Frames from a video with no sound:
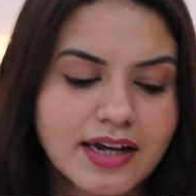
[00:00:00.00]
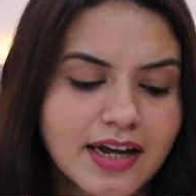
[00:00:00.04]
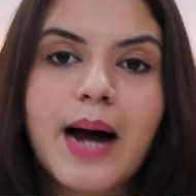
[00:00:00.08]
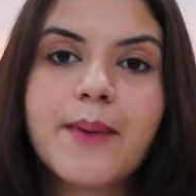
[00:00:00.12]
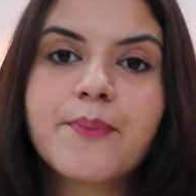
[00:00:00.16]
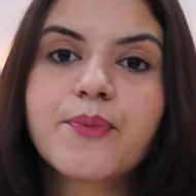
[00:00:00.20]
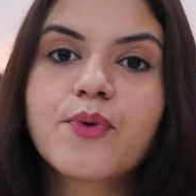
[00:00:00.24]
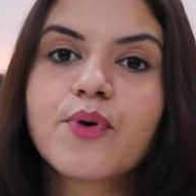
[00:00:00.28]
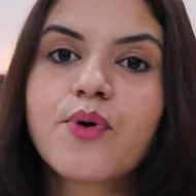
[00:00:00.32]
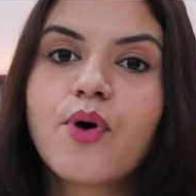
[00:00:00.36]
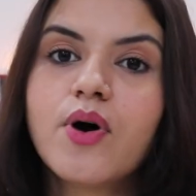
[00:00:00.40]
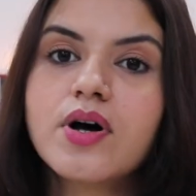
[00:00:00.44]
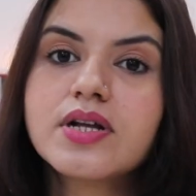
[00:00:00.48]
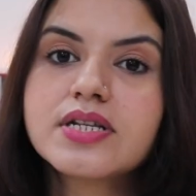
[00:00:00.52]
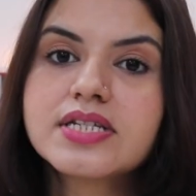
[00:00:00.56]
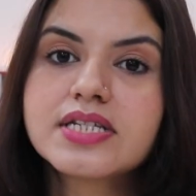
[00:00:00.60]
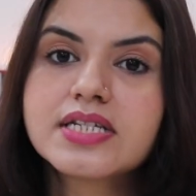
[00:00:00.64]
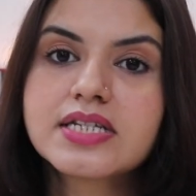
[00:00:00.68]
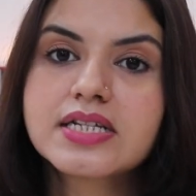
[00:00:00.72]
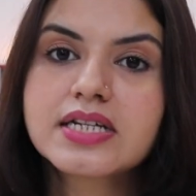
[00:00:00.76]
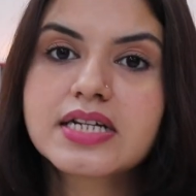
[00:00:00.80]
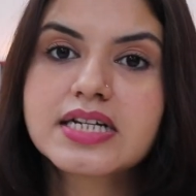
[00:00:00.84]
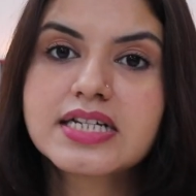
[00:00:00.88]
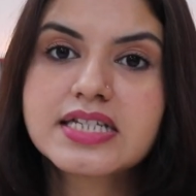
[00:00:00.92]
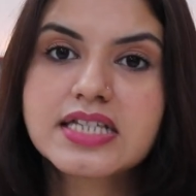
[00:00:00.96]
आप कौन
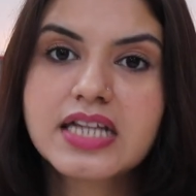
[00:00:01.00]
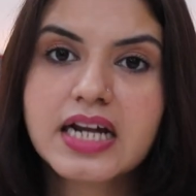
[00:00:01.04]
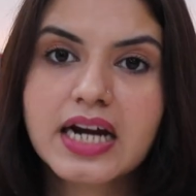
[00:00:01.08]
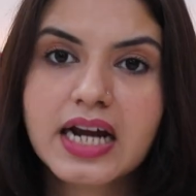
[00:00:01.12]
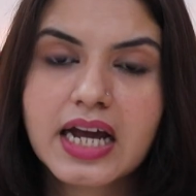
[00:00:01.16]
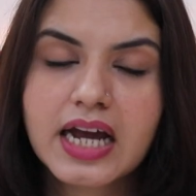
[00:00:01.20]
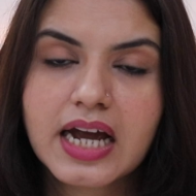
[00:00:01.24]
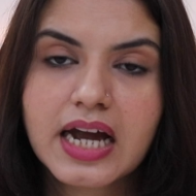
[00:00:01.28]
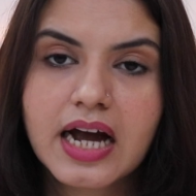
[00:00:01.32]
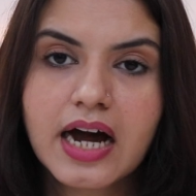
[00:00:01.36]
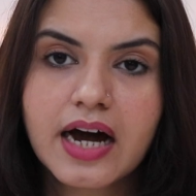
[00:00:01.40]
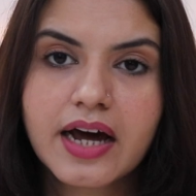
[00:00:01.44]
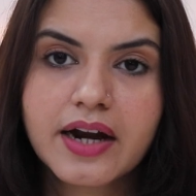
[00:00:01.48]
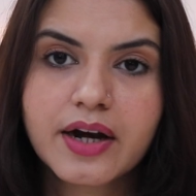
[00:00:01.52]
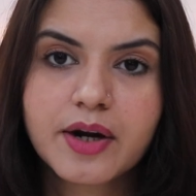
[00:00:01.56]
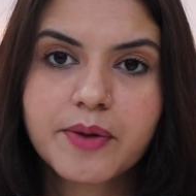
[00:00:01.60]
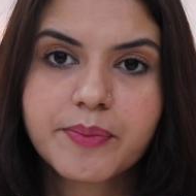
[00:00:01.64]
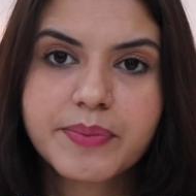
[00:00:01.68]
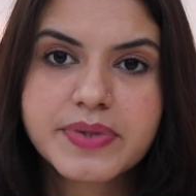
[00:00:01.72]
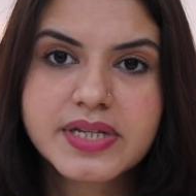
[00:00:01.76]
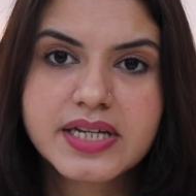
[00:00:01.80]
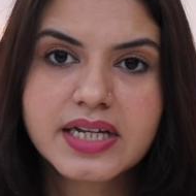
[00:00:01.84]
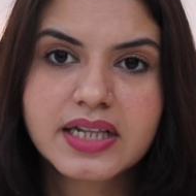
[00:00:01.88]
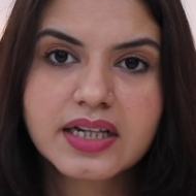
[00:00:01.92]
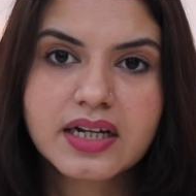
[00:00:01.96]
किस तरह के खाने
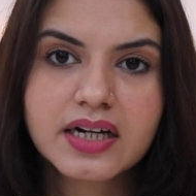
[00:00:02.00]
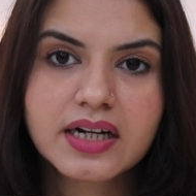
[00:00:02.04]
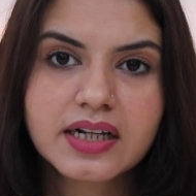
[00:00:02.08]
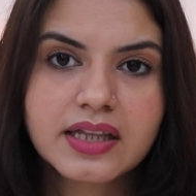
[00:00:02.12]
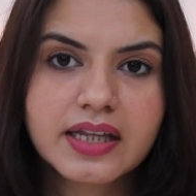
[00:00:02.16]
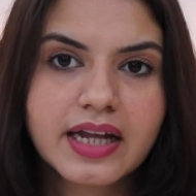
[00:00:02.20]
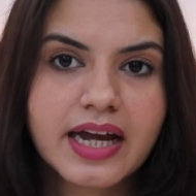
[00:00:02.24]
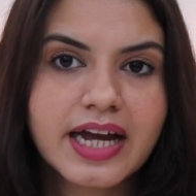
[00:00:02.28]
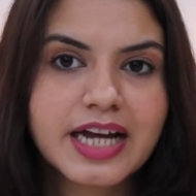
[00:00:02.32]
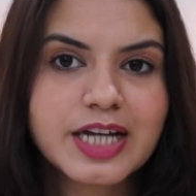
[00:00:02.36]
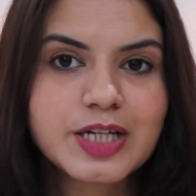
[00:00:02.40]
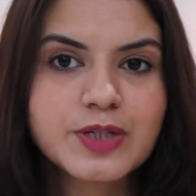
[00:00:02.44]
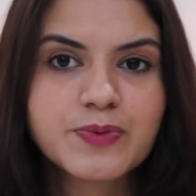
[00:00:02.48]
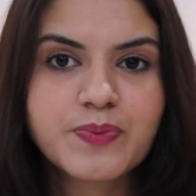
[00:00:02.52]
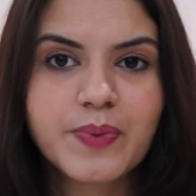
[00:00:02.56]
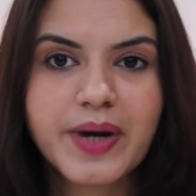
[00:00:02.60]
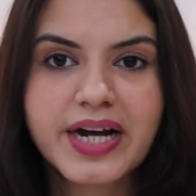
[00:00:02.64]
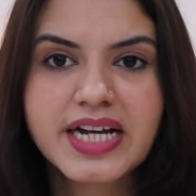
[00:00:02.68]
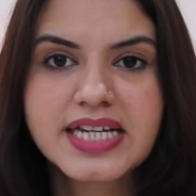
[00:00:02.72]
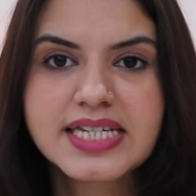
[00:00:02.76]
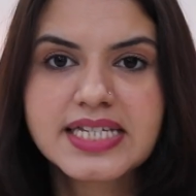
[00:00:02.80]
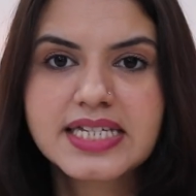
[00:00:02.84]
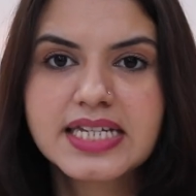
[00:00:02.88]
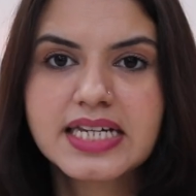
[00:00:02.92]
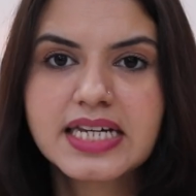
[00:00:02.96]
पसंद करते हैं
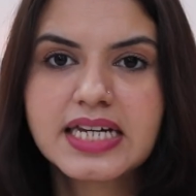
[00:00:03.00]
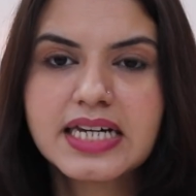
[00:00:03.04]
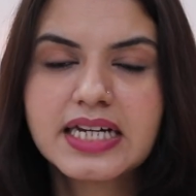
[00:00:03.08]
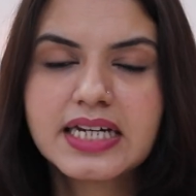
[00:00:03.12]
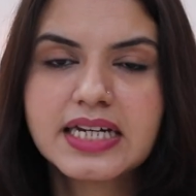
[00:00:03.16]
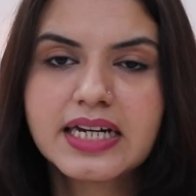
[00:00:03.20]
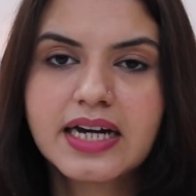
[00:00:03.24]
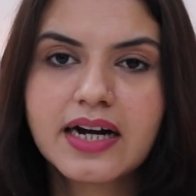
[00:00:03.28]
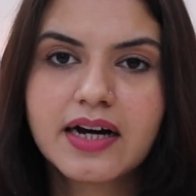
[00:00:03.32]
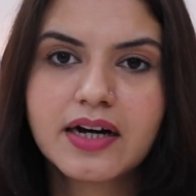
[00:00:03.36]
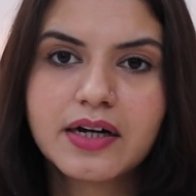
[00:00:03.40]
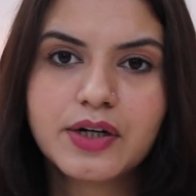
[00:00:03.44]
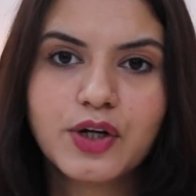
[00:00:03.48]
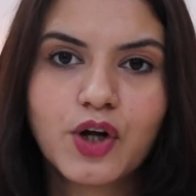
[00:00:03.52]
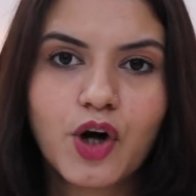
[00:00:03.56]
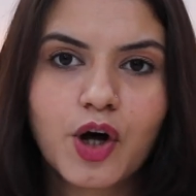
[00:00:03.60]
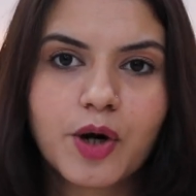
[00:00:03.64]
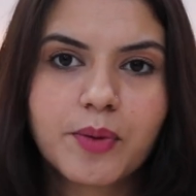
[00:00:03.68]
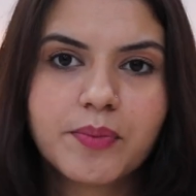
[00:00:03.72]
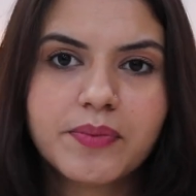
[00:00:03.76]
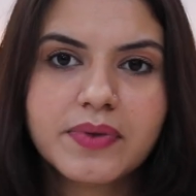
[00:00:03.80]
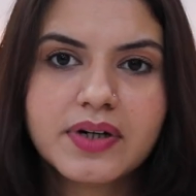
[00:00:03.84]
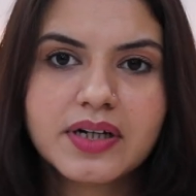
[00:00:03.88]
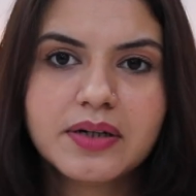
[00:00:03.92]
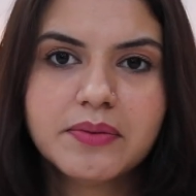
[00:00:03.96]
स्पाइसी या
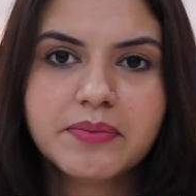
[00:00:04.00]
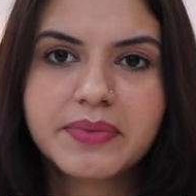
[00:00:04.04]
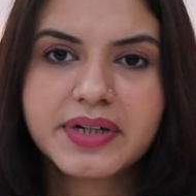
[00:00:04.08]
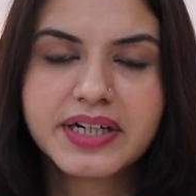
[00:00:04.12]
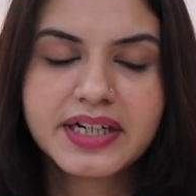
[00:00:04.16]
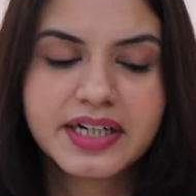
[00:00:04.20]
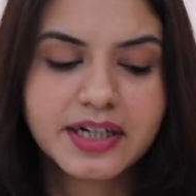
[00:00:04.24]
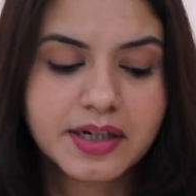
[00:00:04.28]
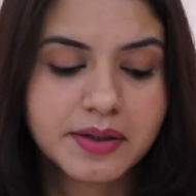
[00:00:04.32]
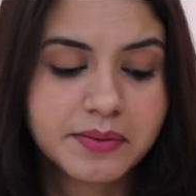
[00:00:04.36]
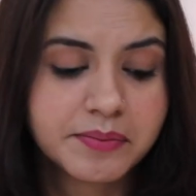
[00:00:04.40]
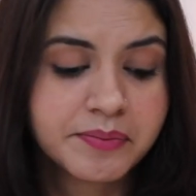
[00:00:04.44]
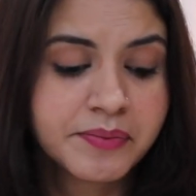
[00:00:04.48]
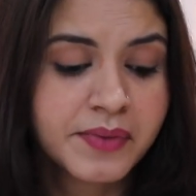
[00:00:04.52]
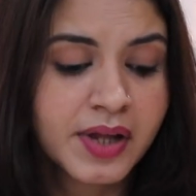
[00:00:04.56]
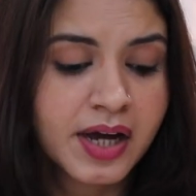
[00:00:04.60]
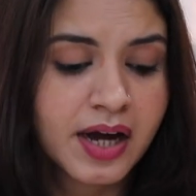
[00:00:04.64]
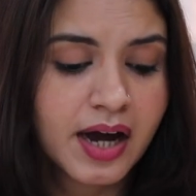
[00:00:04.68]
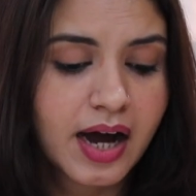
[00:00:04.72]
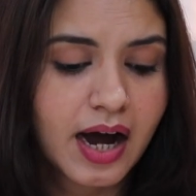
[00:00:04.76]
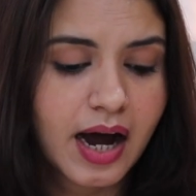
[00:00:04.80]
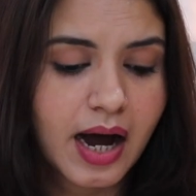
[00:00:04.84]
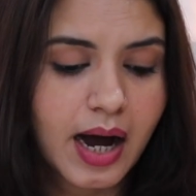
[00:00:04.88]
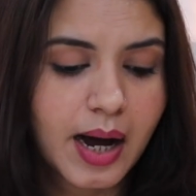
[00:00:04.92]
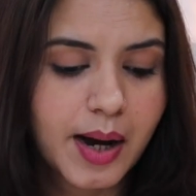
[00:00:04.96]
नॉर्मल मीडियम
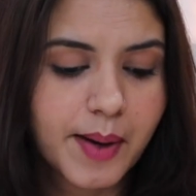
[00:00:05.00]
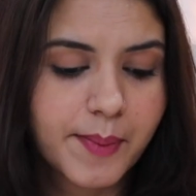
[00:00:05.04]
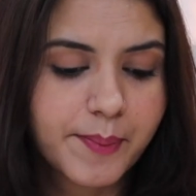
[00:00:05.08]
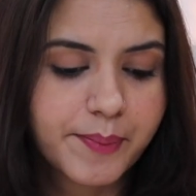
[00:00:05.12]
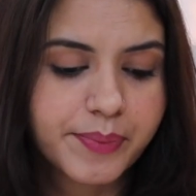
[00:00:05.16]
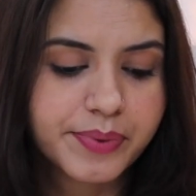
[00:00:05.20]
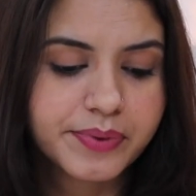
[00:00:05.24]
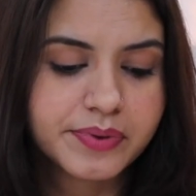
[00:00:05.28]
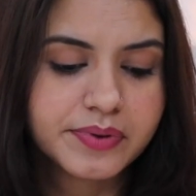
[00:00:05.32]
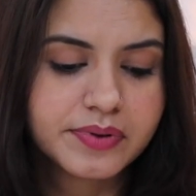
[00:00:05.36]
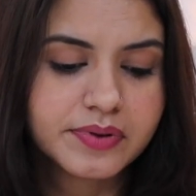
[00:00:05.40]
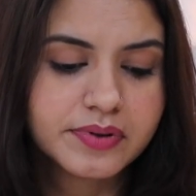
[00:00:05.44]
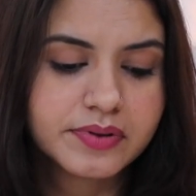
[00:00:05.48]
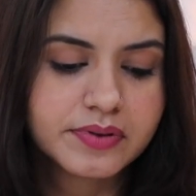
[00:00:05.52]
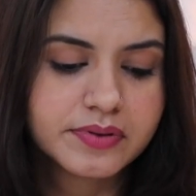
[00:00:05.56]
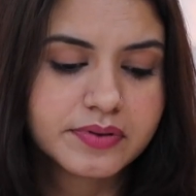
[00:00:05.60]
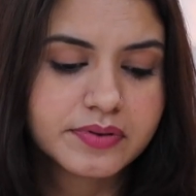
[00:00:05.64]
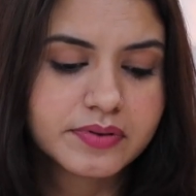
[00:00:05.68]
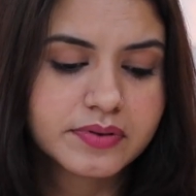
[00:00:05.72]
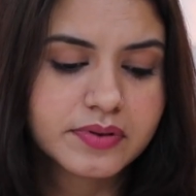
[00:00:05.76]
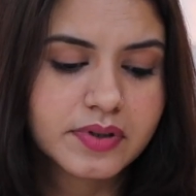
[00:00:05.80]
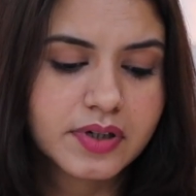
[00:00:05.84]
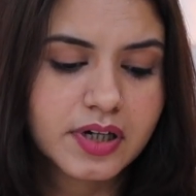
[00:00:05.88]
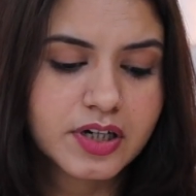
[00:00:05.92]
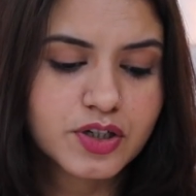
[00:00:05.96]

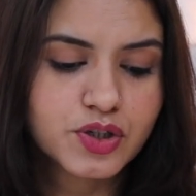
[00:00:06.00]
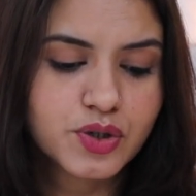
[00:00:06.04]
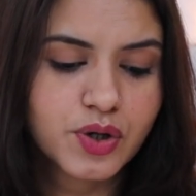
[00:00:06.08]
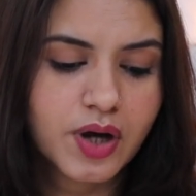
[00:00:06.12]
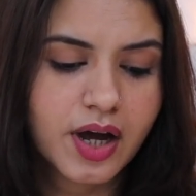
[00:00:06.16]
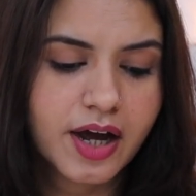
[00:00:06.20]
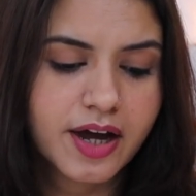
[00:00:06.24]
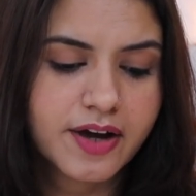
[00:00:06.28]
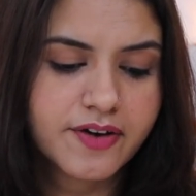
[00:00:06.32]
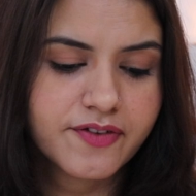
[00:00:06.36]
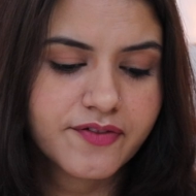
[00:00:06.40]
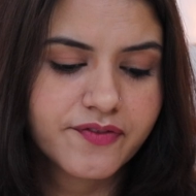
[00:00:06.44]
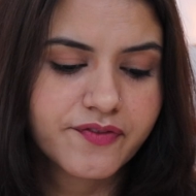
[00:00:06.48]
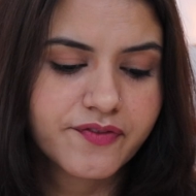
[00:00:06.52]
आपका जो है